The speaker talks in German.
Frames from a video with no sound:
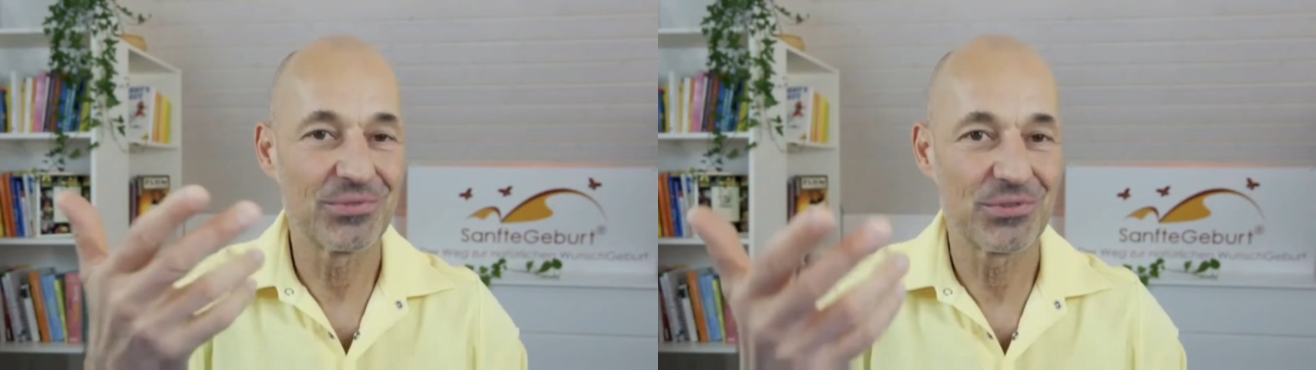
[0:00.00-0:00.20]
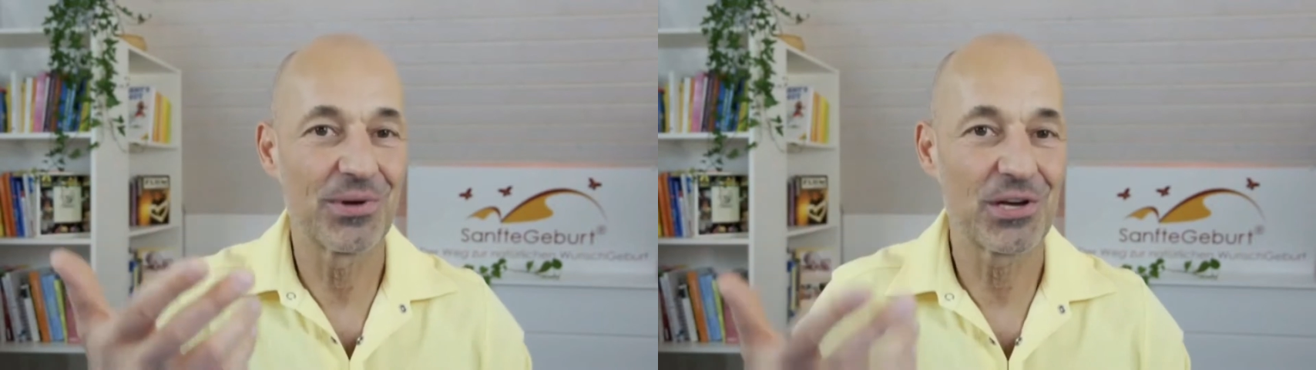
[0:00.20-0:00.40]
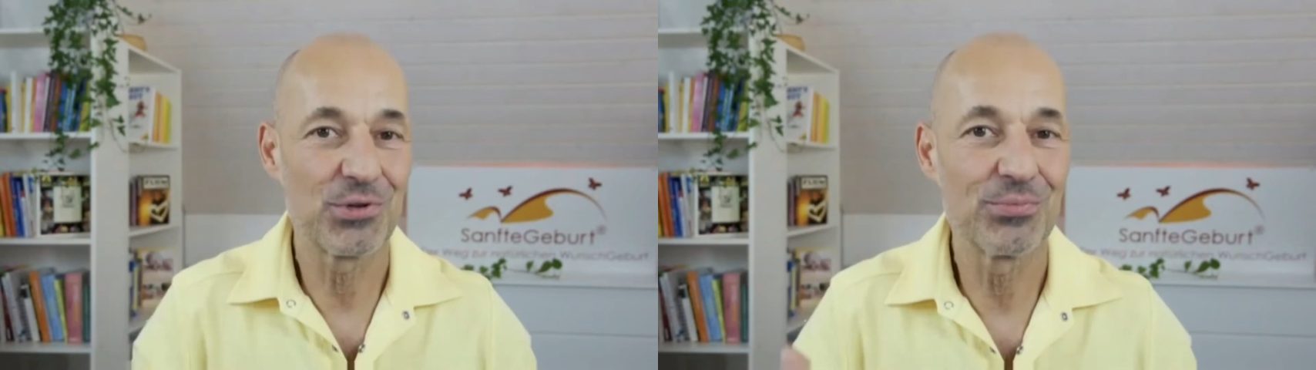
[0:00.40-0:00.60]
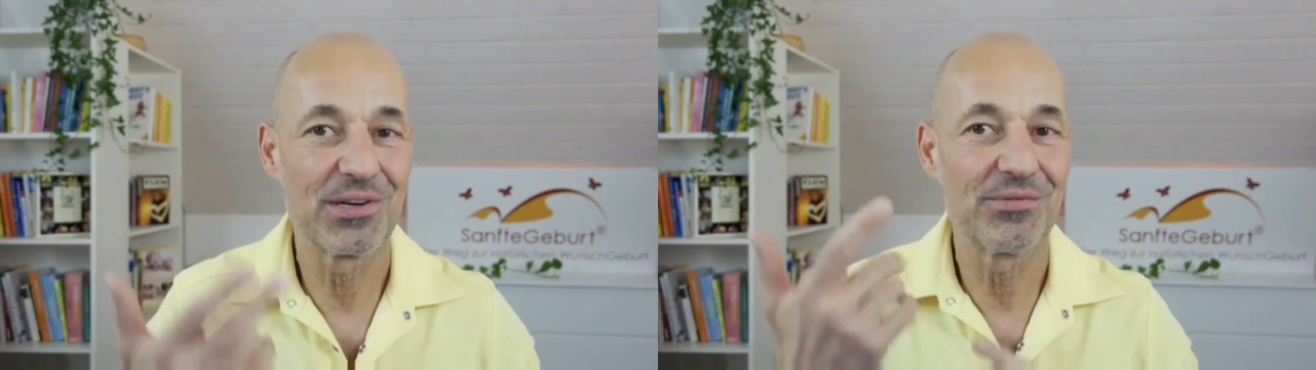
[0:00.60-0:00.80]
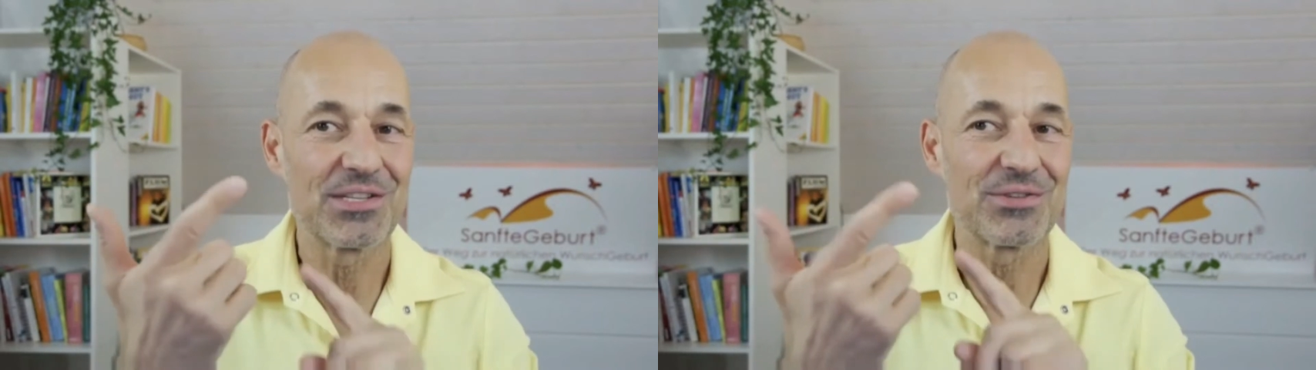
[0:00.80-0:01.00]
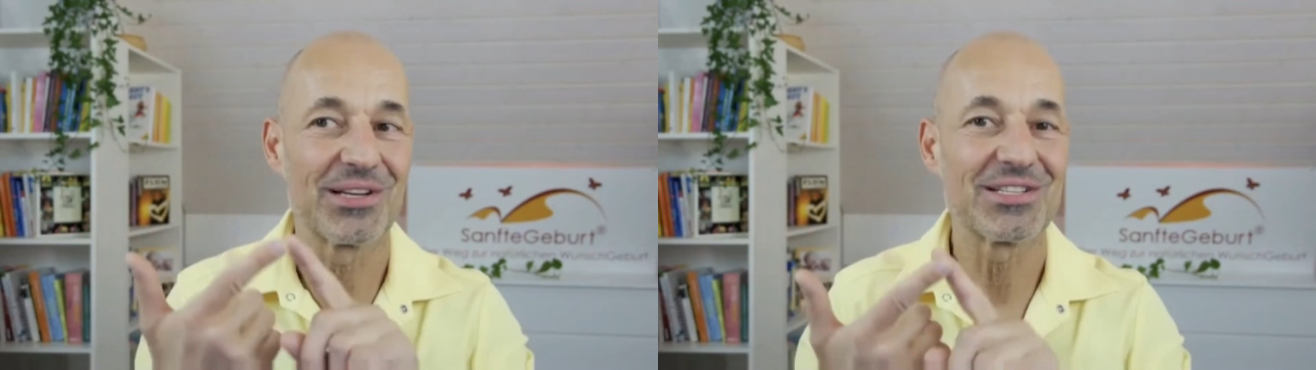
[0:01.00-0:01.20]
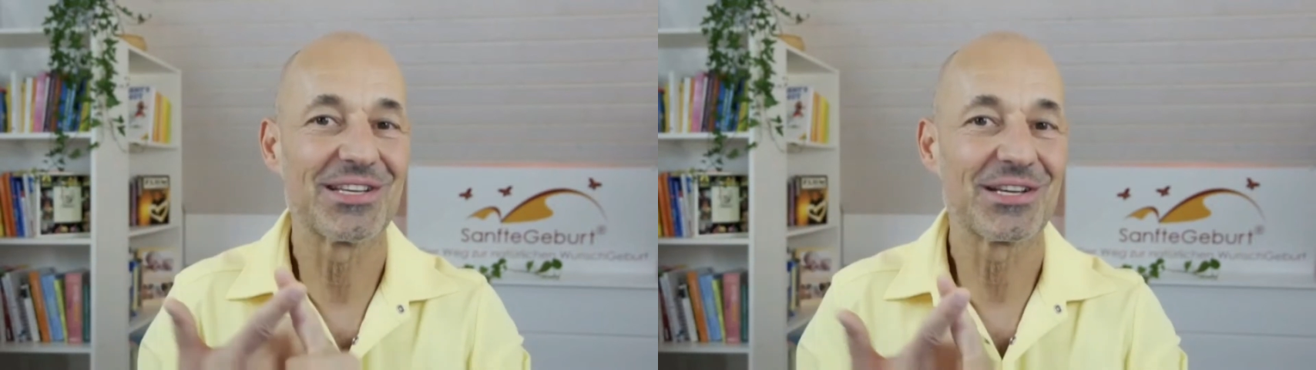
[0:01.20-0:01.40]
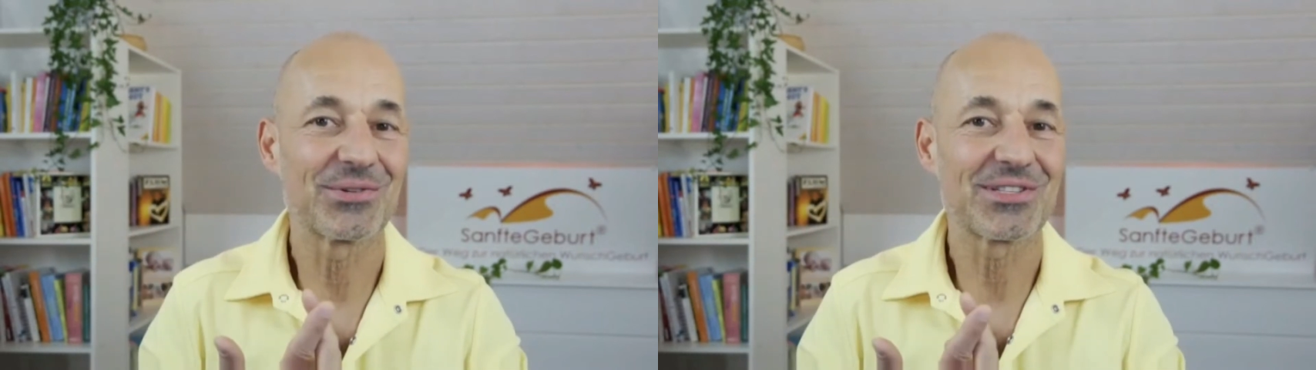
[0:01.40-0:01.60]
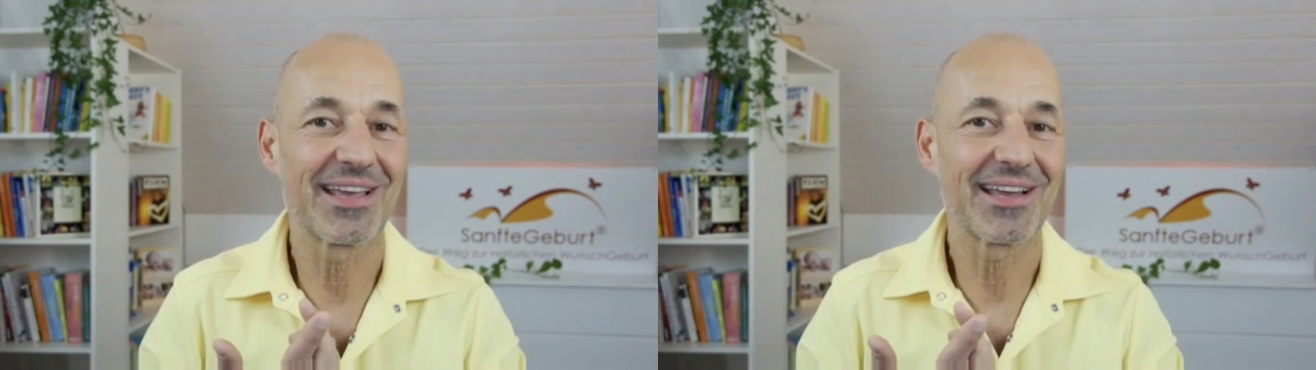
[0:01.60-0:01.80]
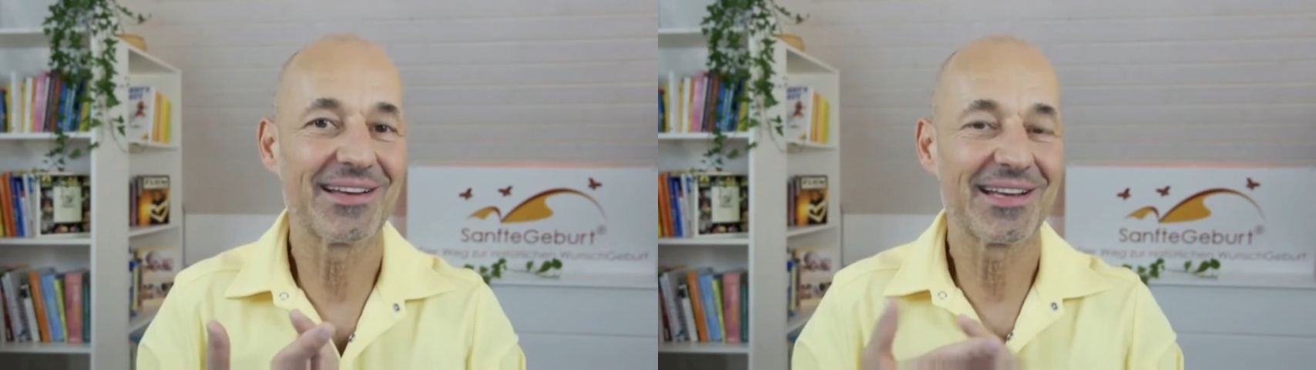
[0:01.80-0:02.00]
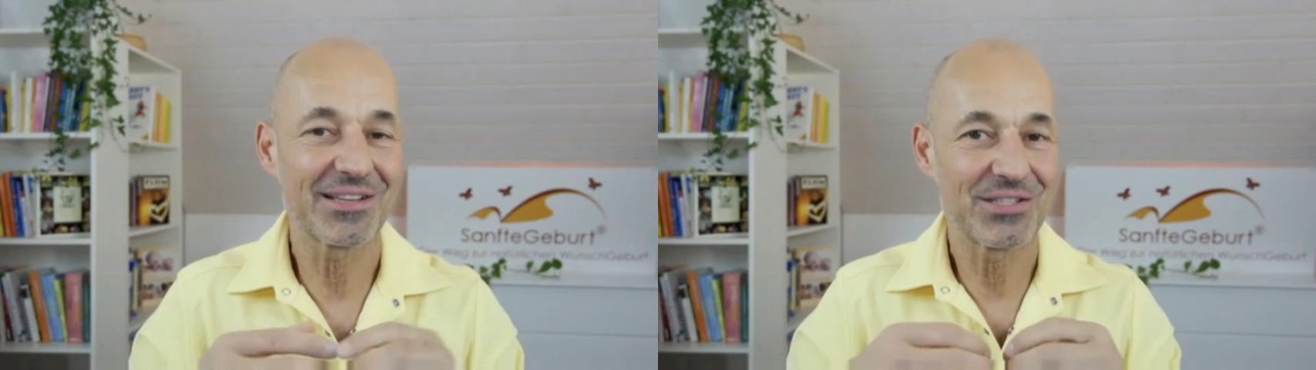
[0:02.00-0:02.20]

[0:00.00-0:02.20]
zum Beispiel über eine Visualisierungstechnik,